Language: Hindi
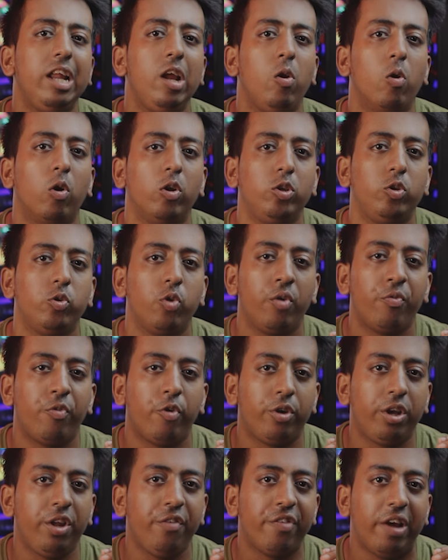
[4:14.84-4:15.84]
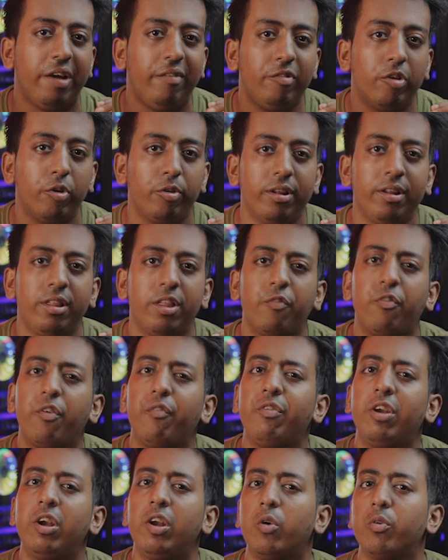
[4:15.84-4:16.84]
टी लॉन्च हुआ फोर्टी फाइव थाउजेंड से
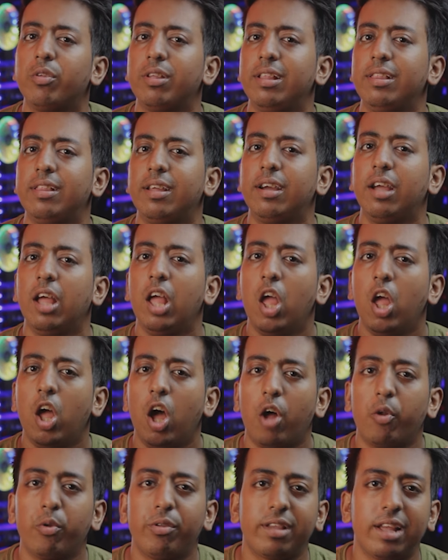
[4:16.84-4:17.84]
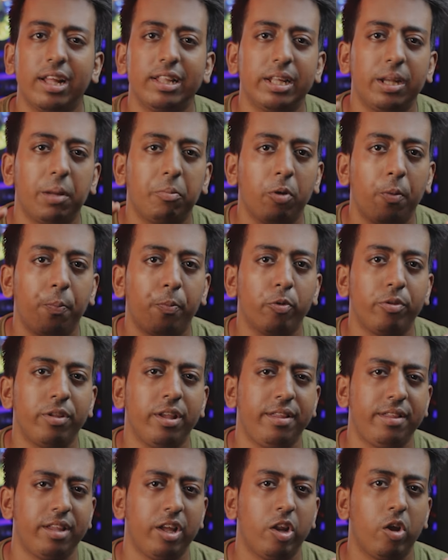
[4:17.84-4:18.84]
फिफ्टी थाउजेंड तक और उसके अंदर आपको
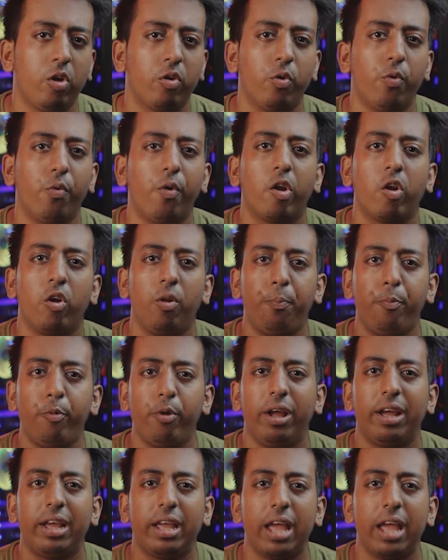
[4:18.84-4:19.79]
प्रोसेसर और ओवरऑल पूरा